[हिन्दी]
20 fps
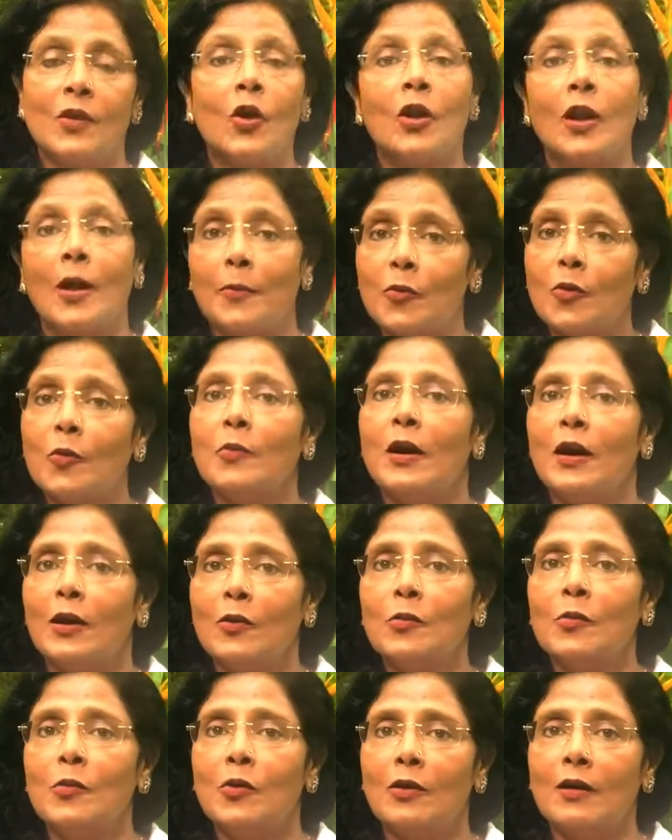और आपको
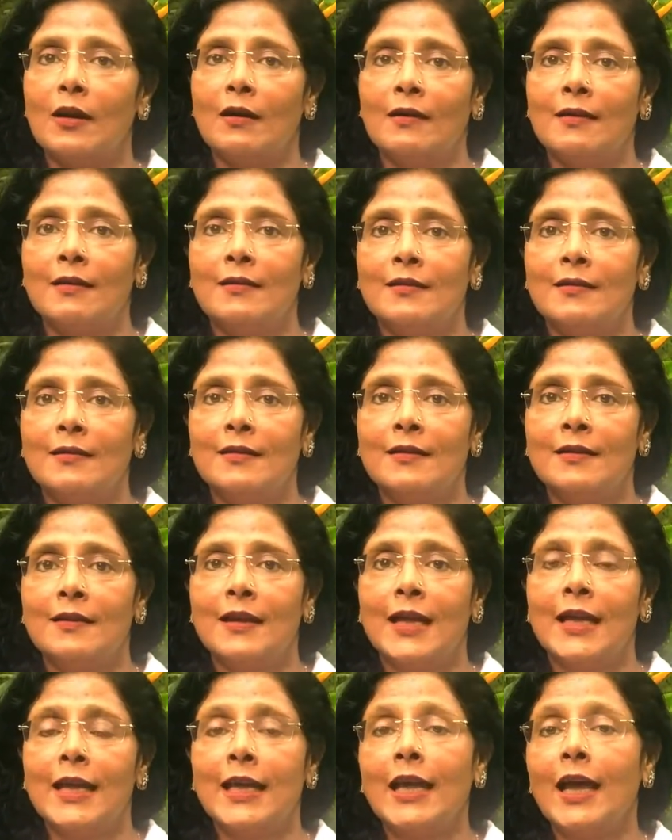मालूम होगा
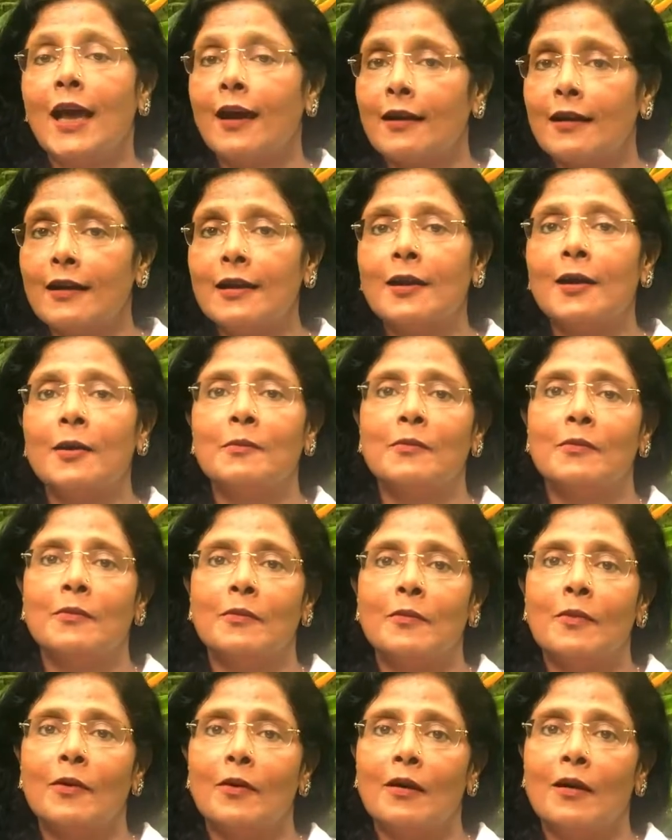कि अगर हम
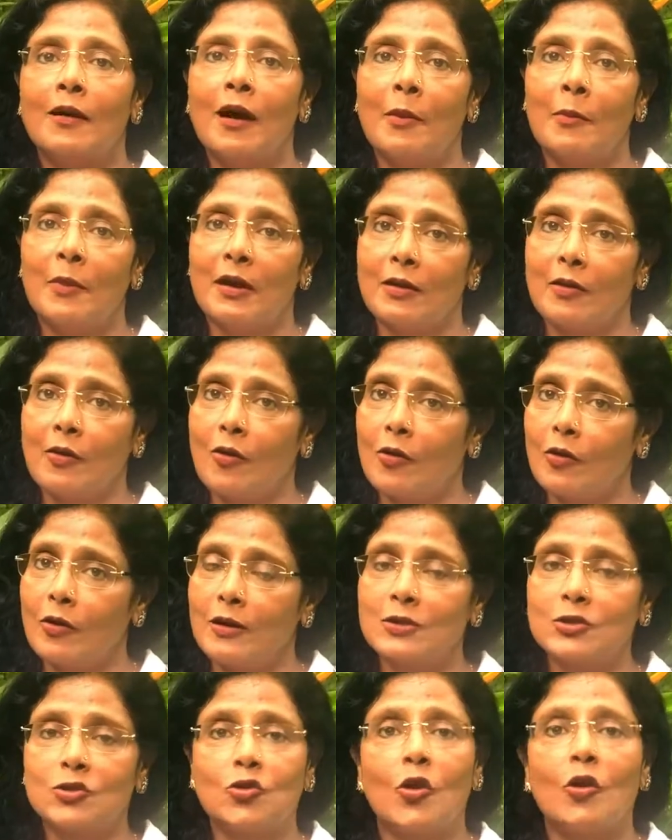हमारा
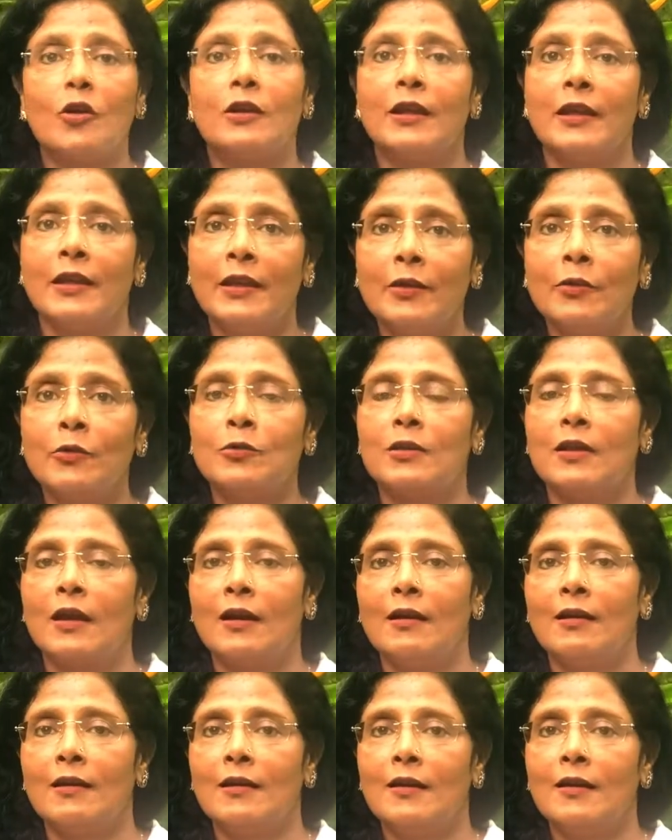और स्ट्रॉन्ग नहीं होता